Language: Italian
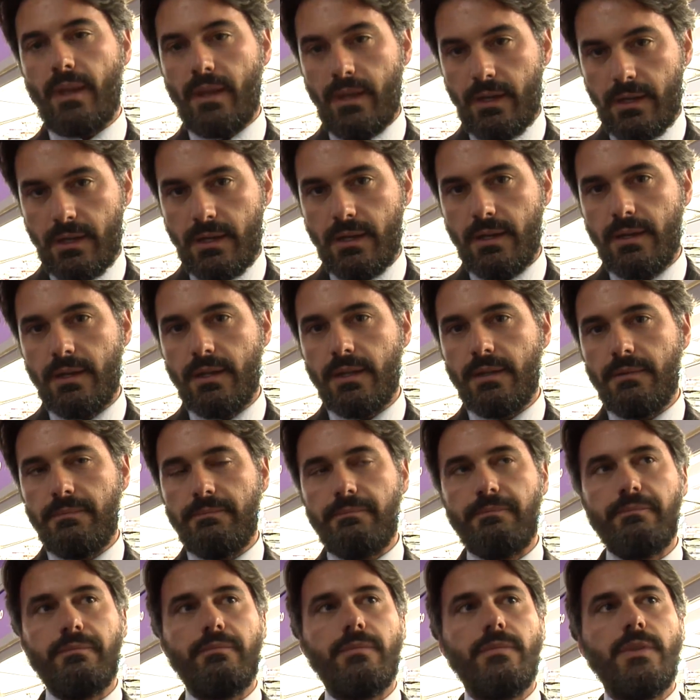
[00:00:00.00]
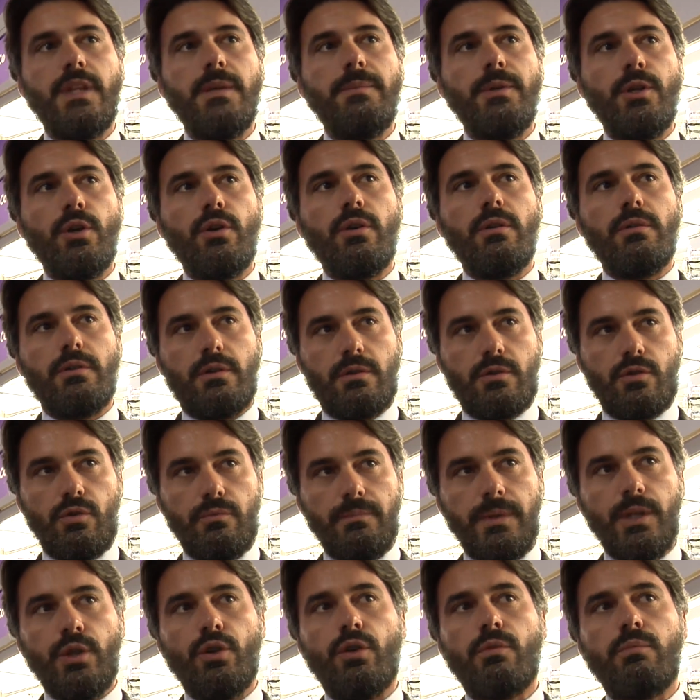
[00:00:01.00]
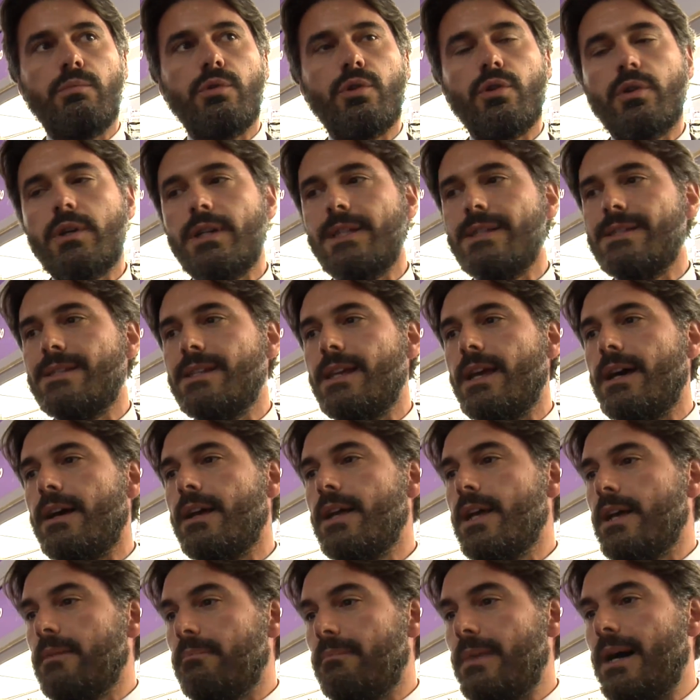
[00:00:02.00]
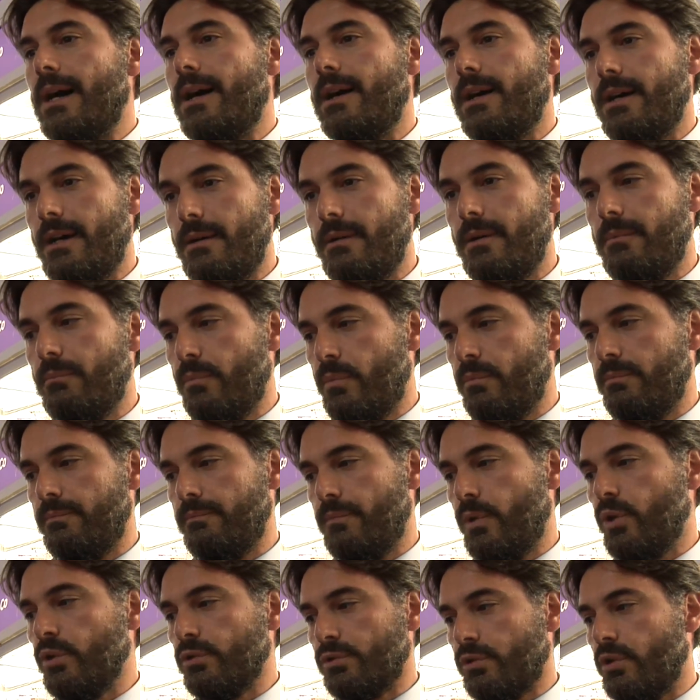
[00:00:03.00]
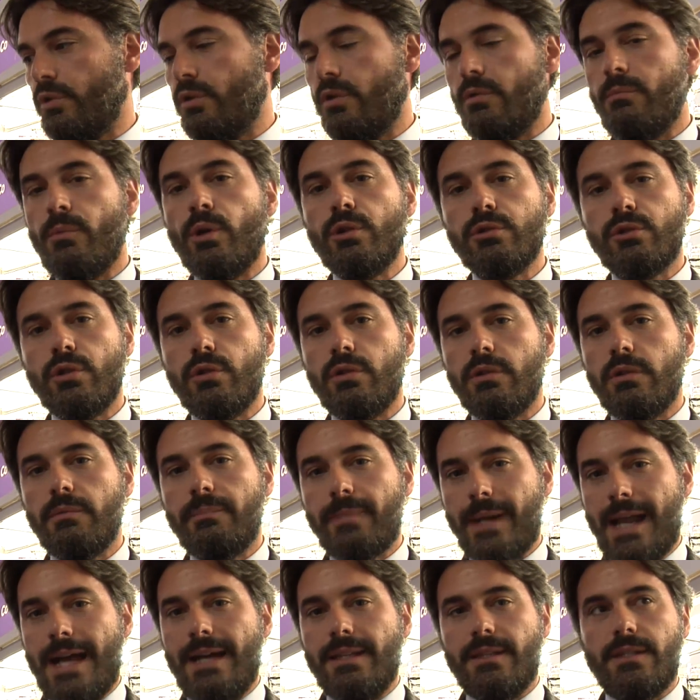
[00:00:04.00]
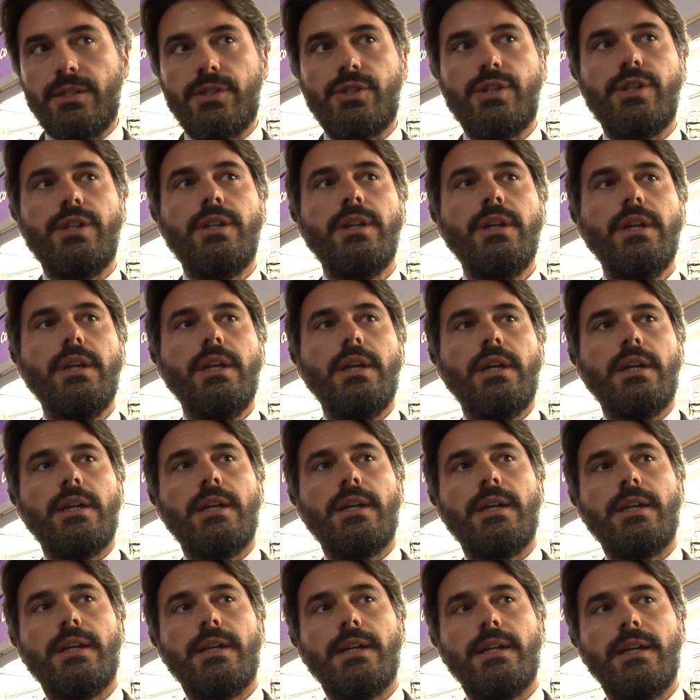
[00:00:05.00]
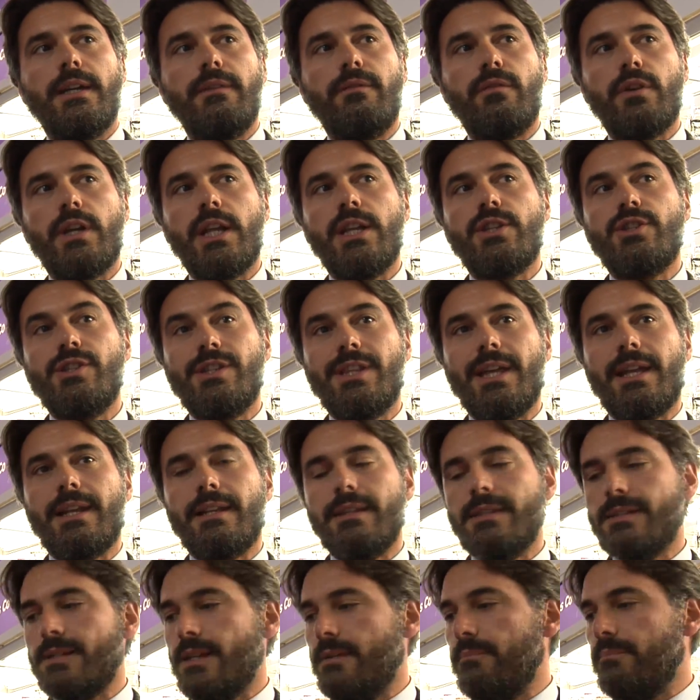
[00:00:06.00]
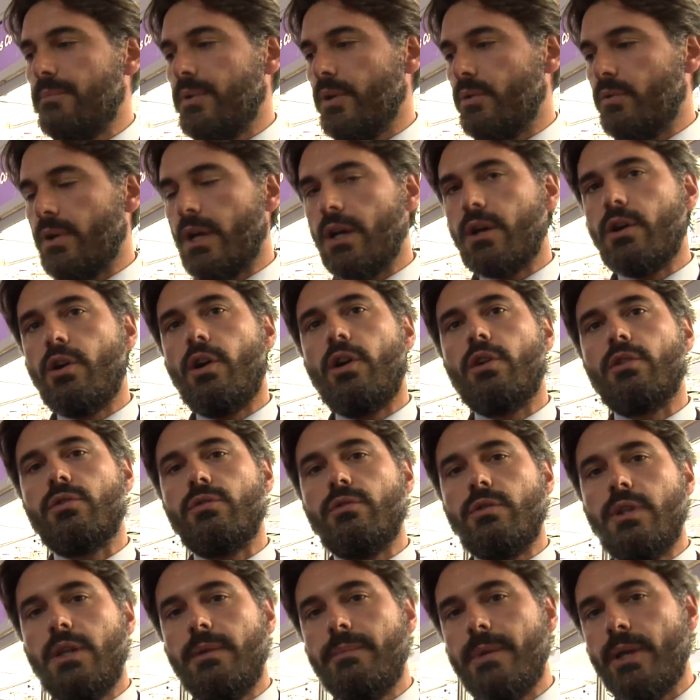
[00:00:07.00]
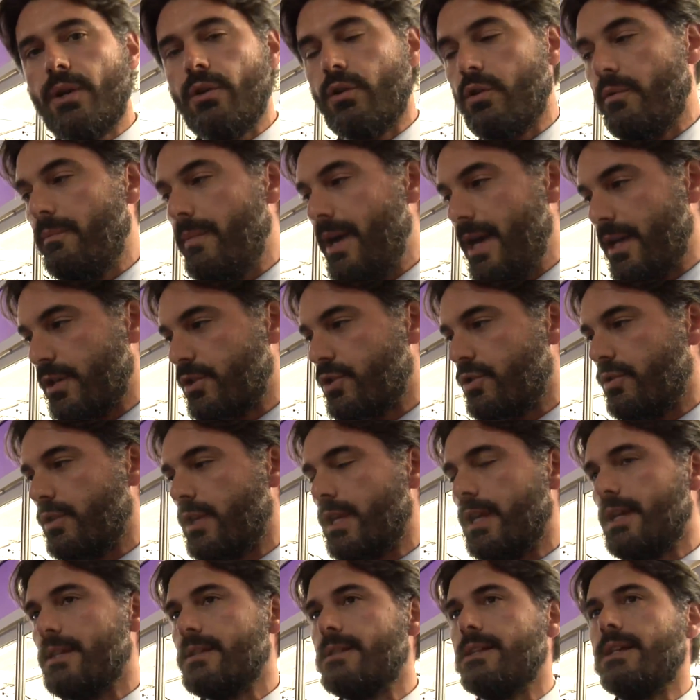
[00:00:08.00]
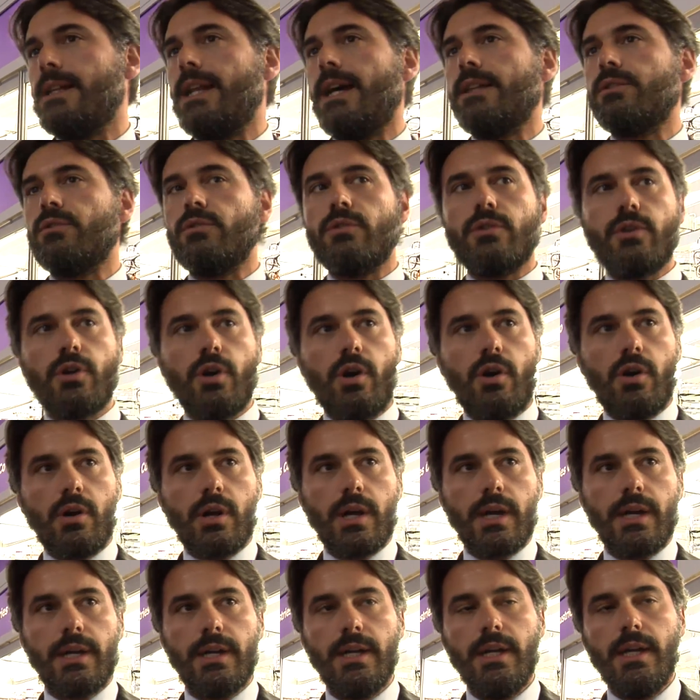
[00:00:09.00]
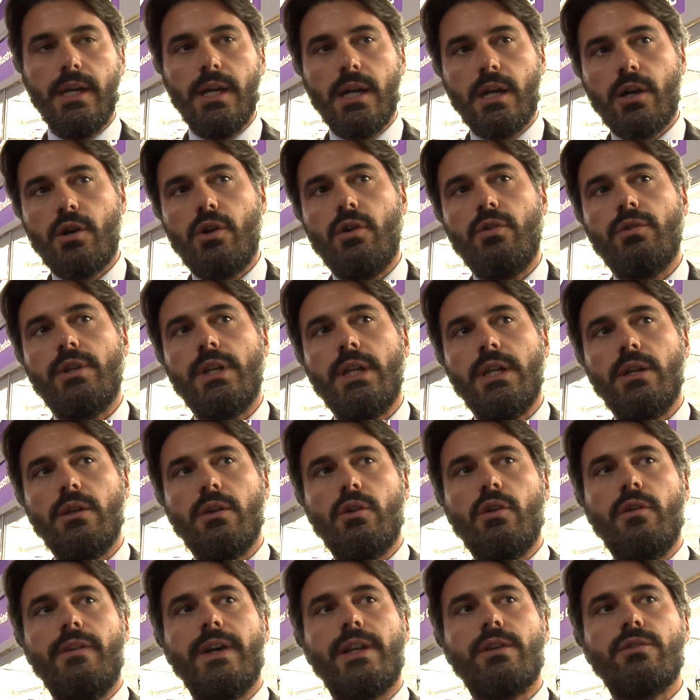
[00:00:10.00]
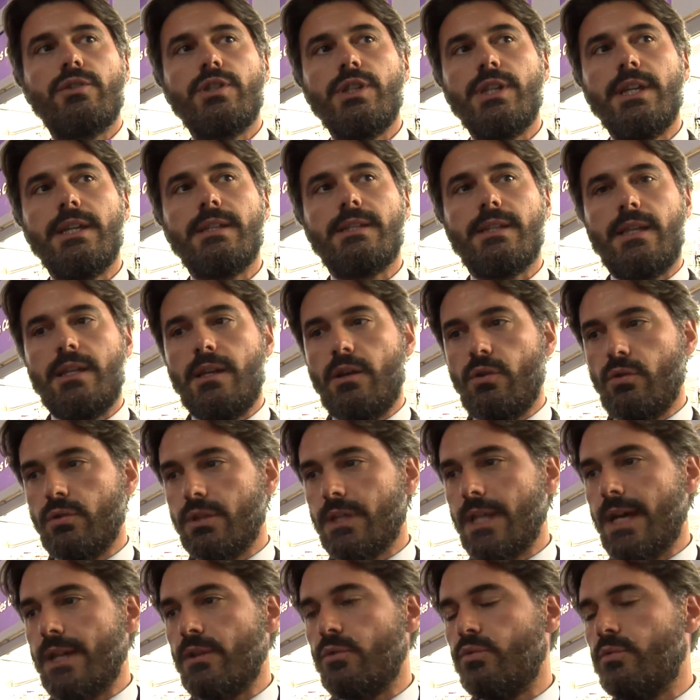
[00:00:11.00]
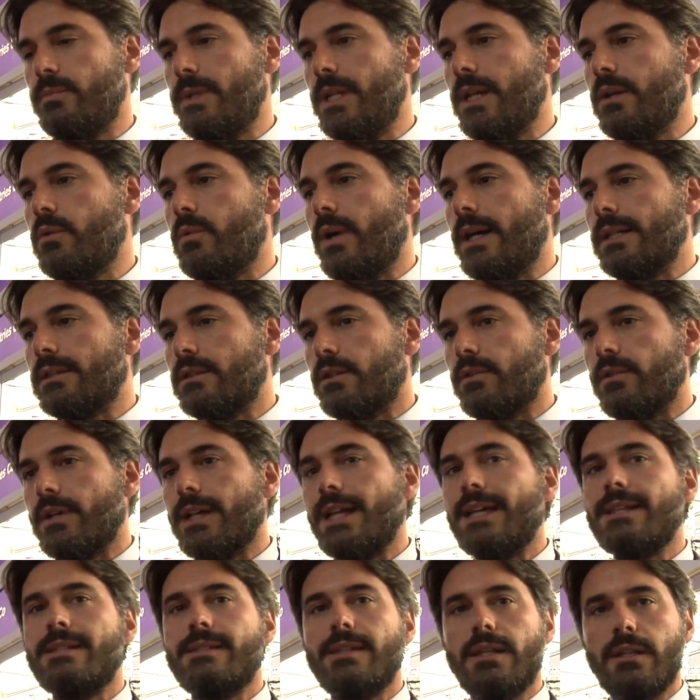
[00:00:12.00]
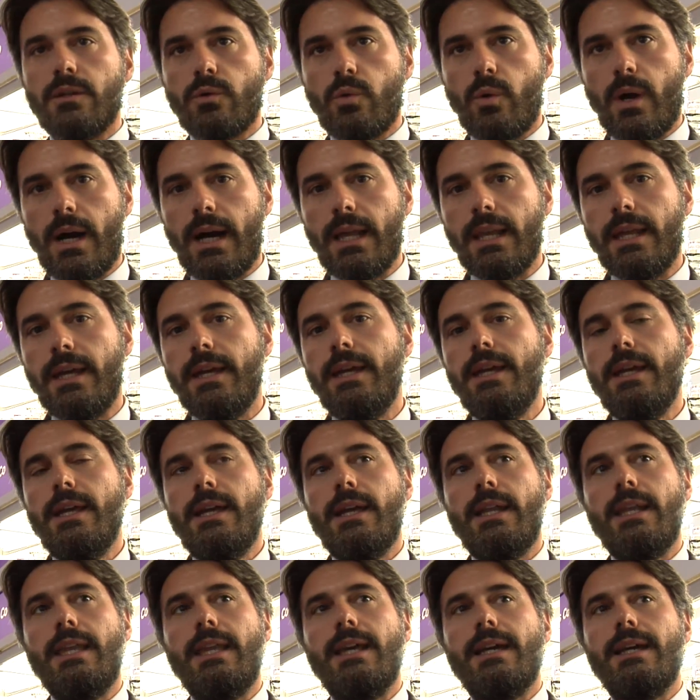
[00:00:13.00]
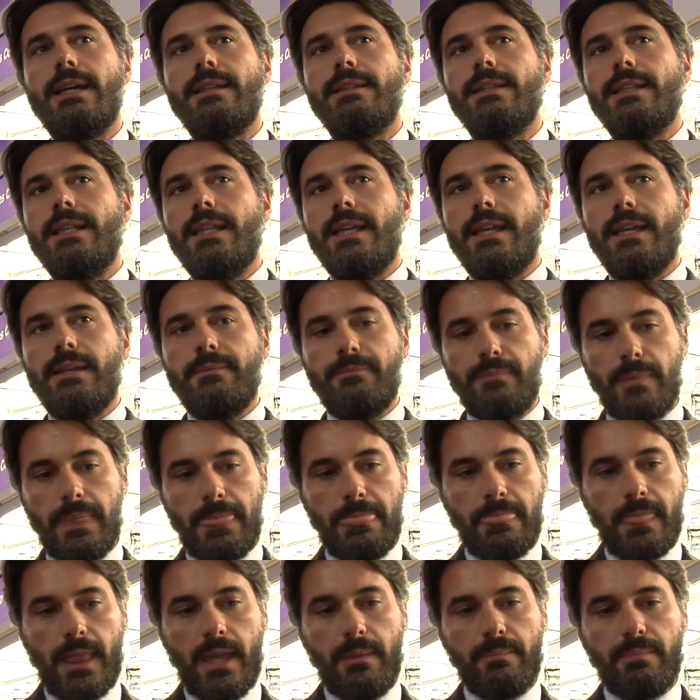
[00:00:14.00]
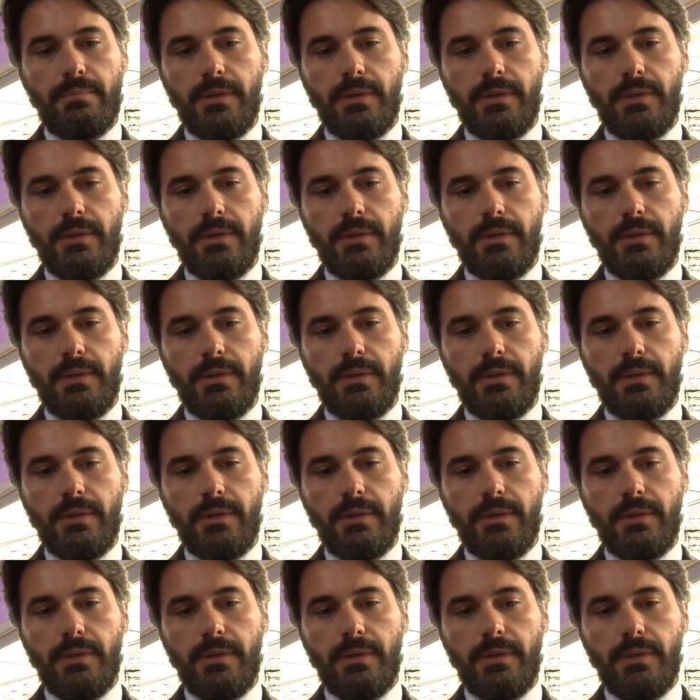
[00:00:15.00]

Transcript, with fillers: eh, minor, con minor burocrazia ma ehm, molto, molto pratici eh, e vorrei citare ad esempio un accordo di libero commercio che ha siglato Hong Kong con il governo cinese nel lontano 2004 grazie al quale le, le, mm, i,